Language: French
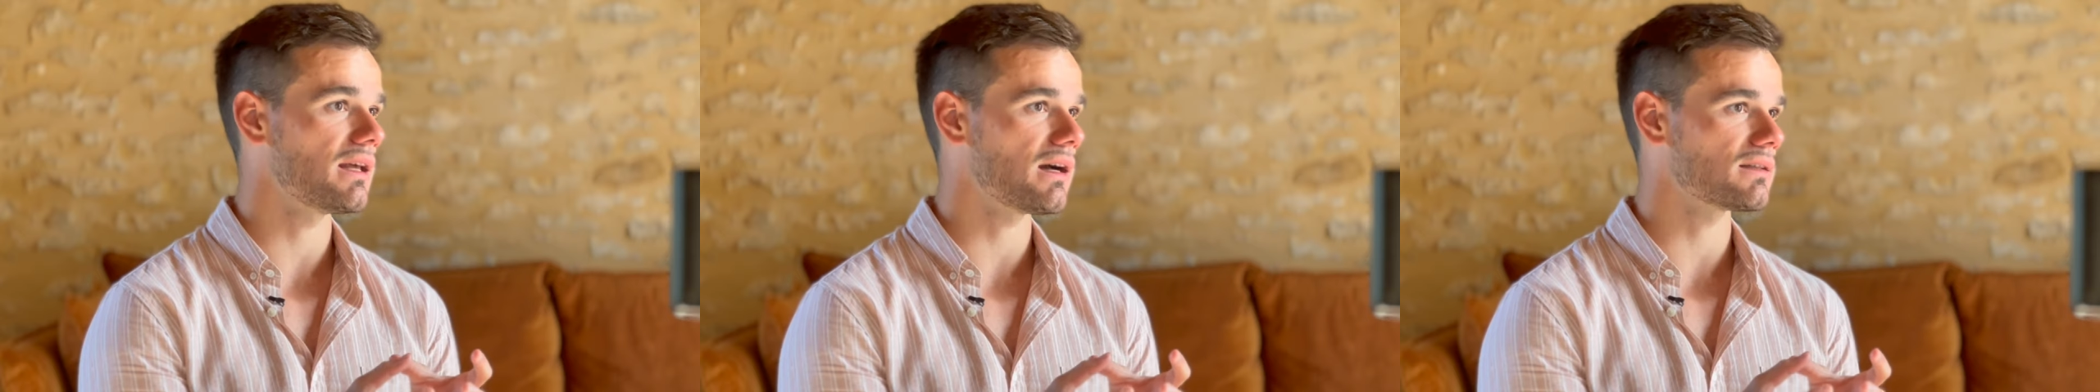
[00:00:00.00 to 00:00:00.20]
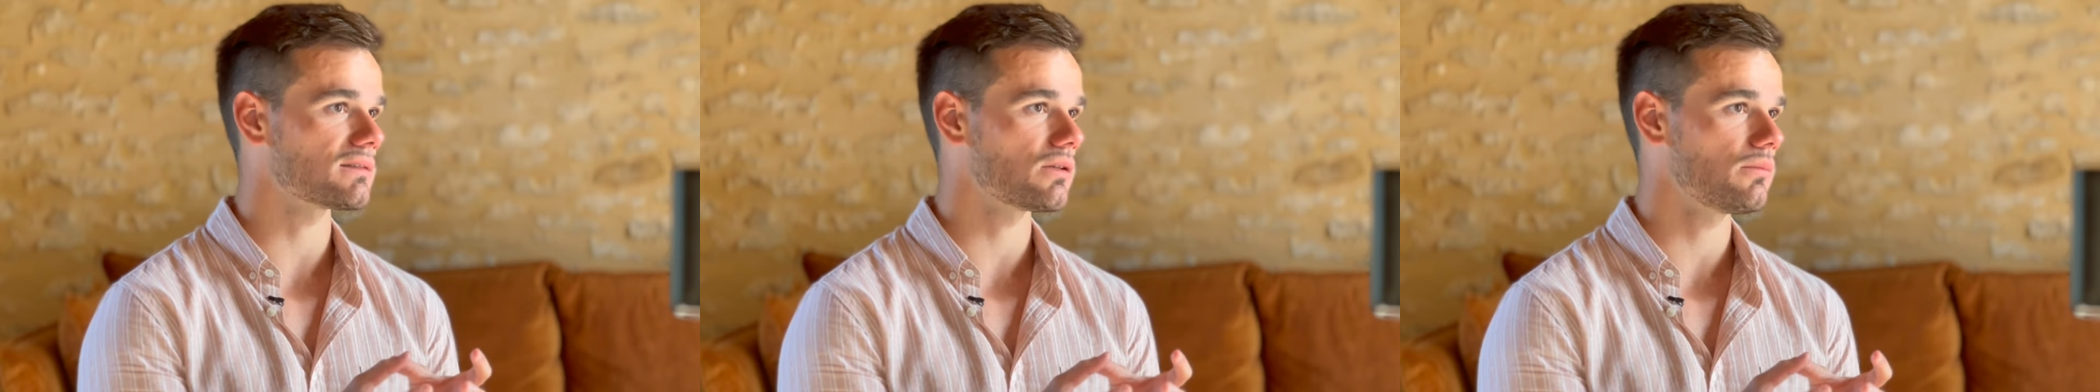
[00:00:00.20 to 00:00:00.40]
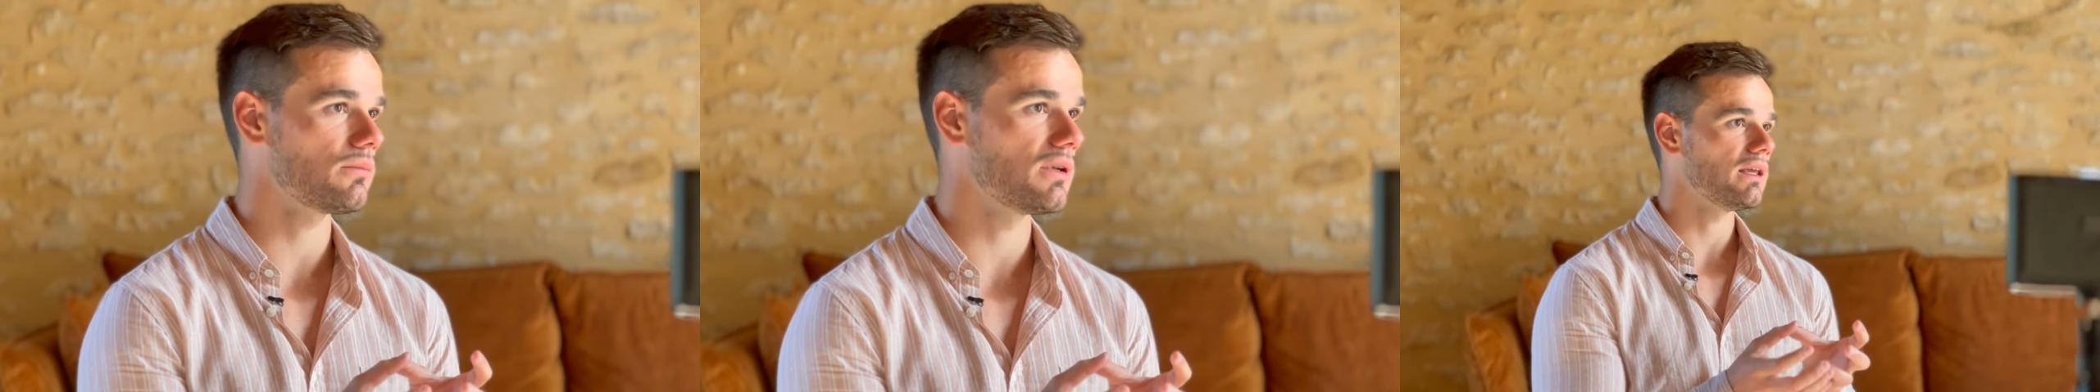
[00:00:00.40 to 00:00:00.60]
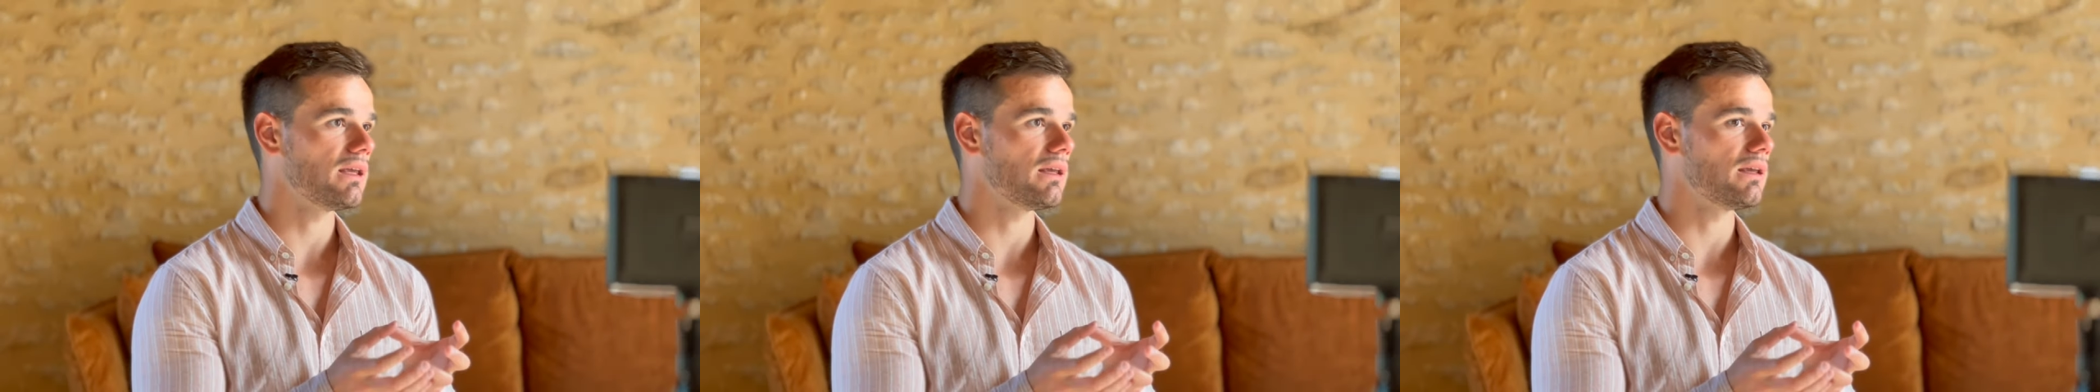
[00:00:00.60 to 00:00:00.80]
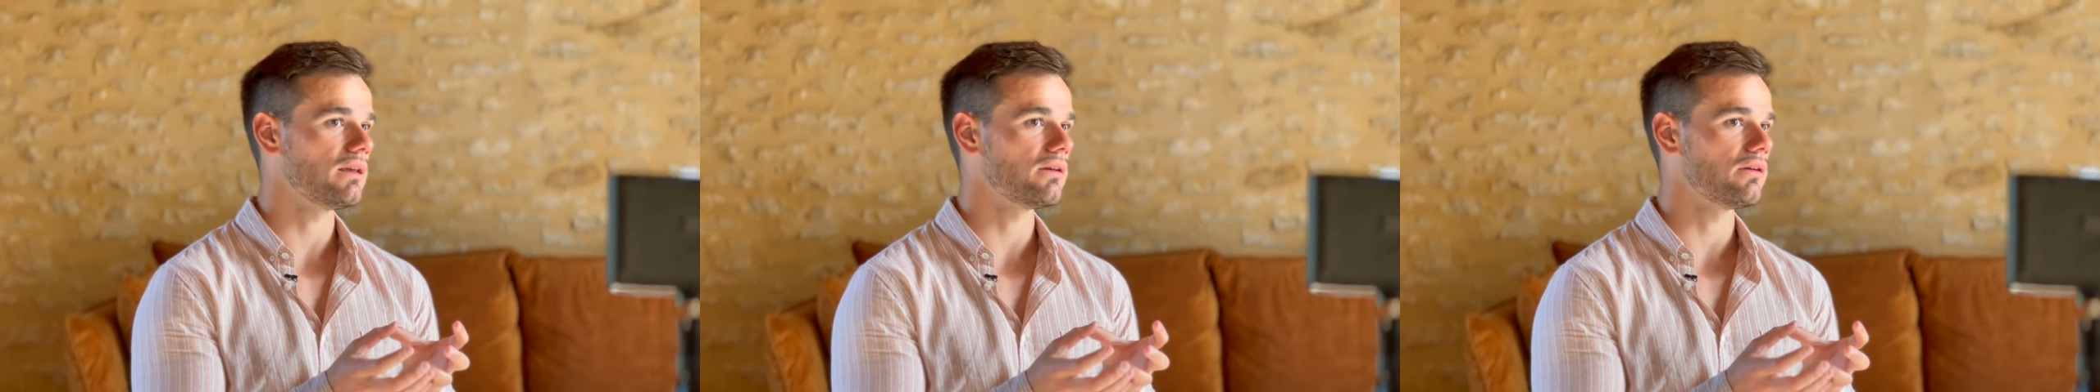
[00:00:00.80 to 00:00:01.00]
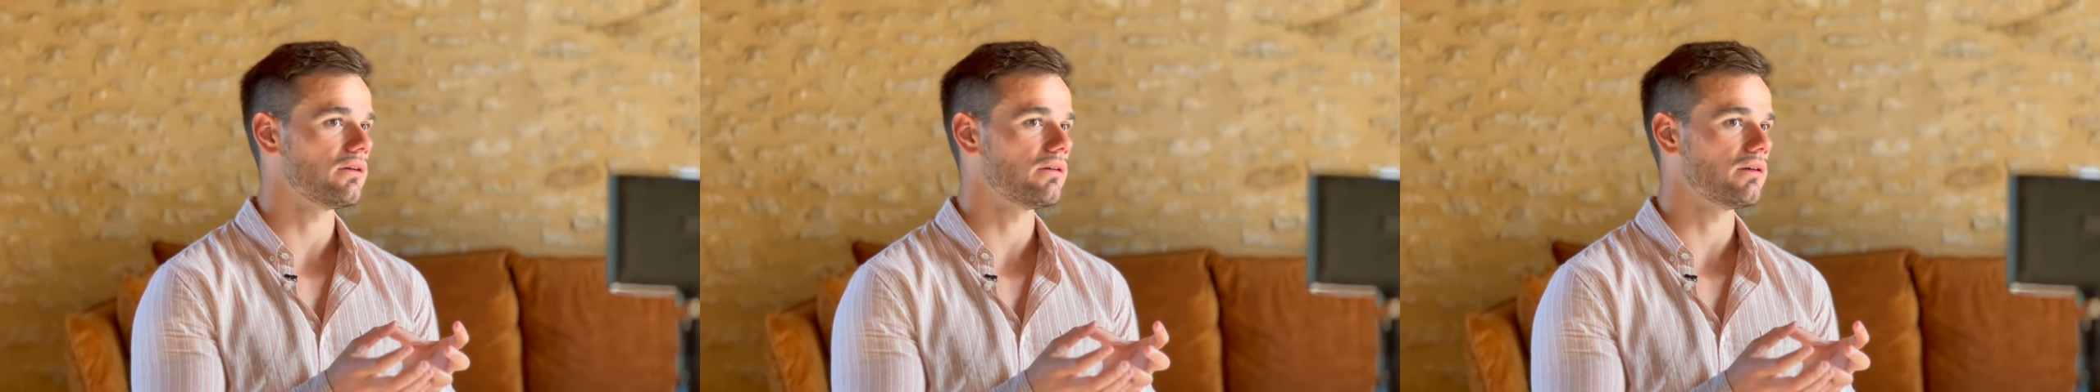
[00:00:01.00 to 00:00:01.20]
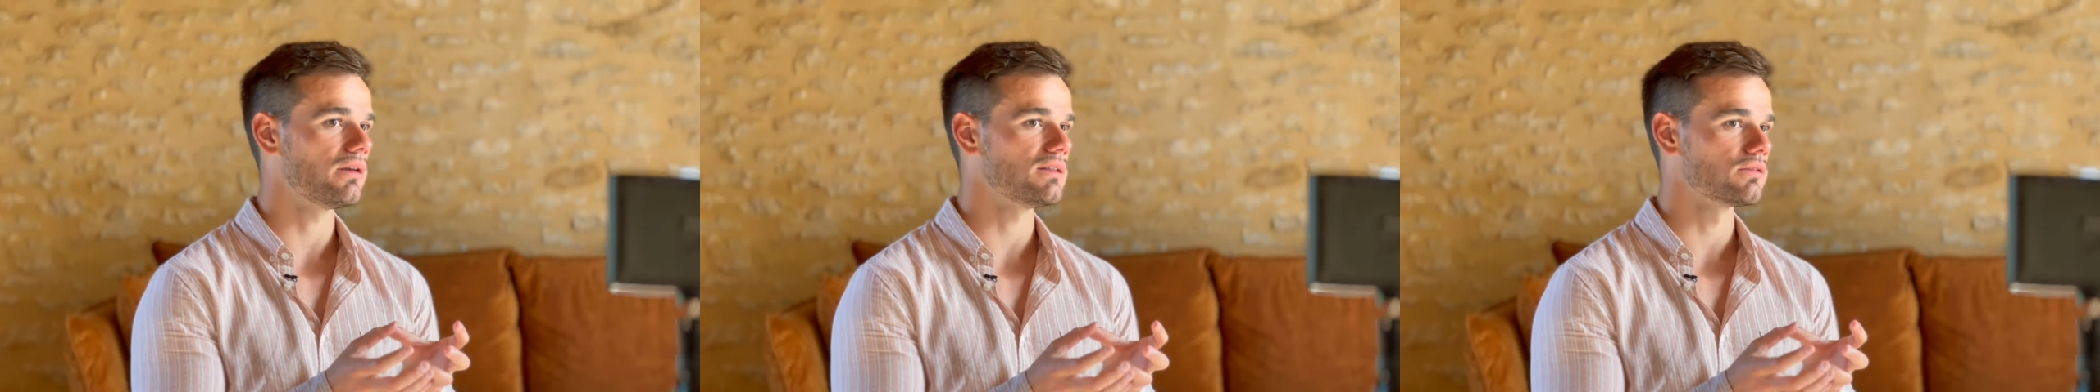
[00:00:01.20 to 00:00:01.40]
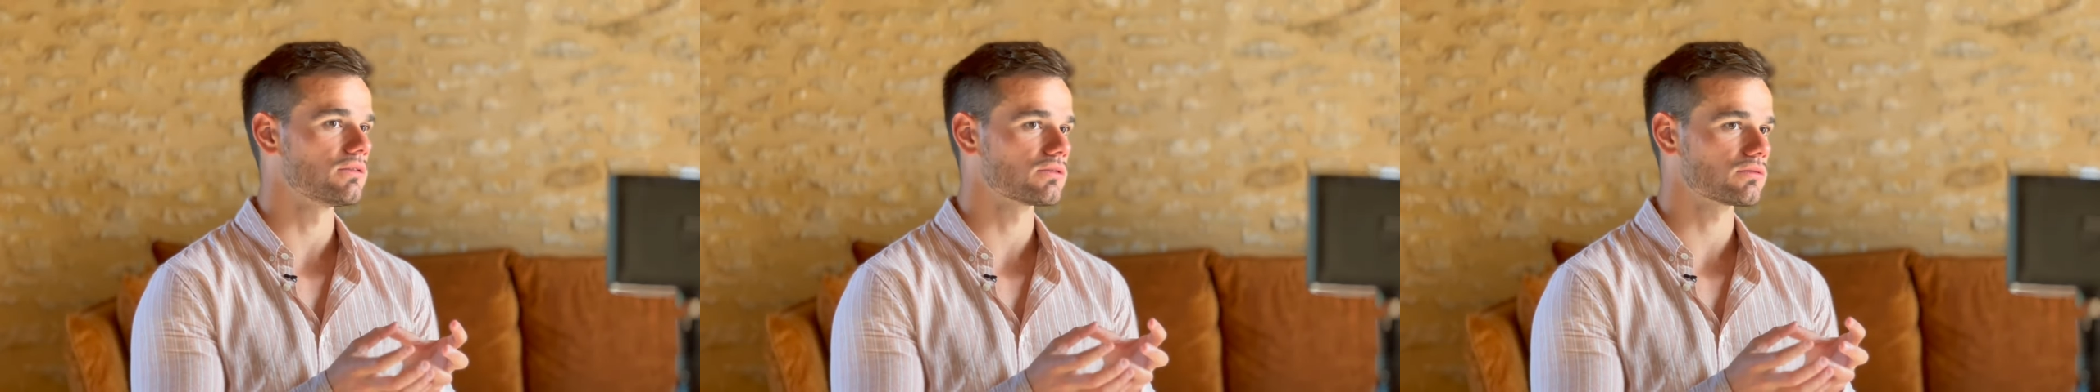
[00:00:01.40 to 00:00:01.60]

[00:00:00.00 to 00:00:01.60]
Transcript: rassemble, et ils en